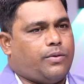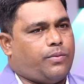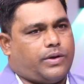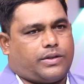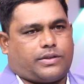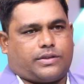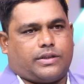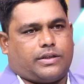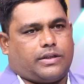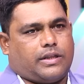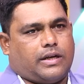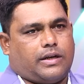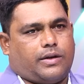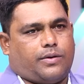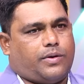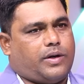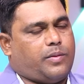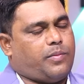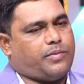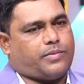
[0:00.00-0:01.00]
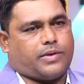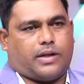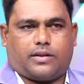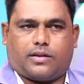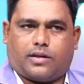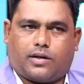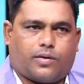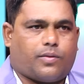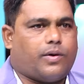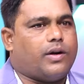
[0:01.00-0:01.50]
వచ్చేదాన్ని కూడా మేము చాలా
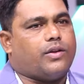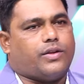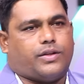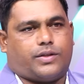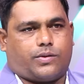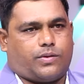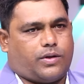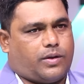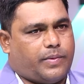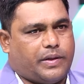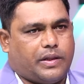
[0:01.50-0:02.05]
తక్కువలో తీసుకున్నాం